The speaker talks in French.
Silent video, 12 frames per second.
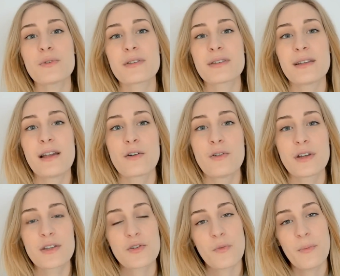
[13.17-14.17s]
c'est la
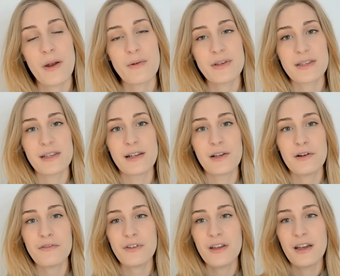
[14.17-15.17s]
collection Paris in
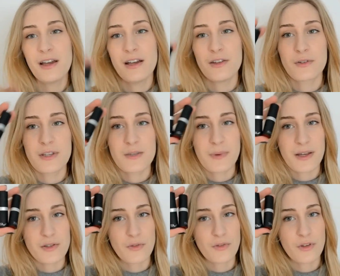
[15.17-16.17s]
Love, donc qui se
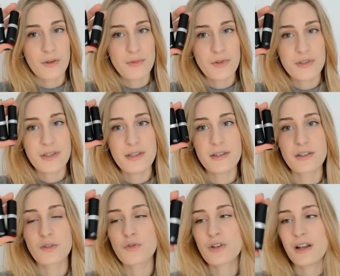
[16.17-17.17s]
présente comme ceci, c'est
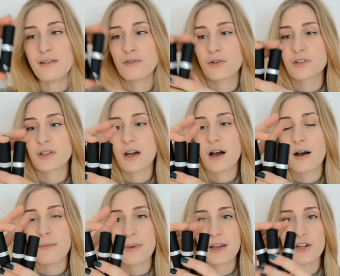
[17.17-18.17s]
des rouges à lèvres qui a
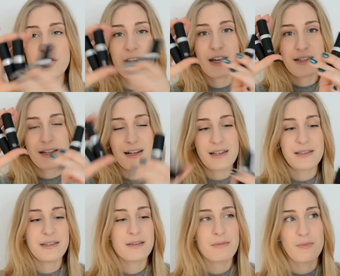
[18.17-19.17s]
un packaging assez
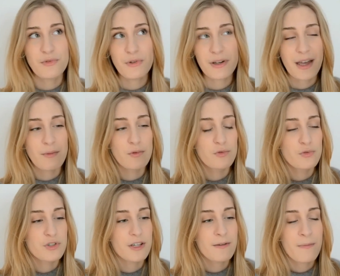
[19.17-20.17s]
classique mais plutôt agréable au
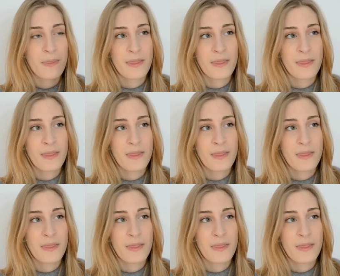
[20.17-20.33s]
toucher.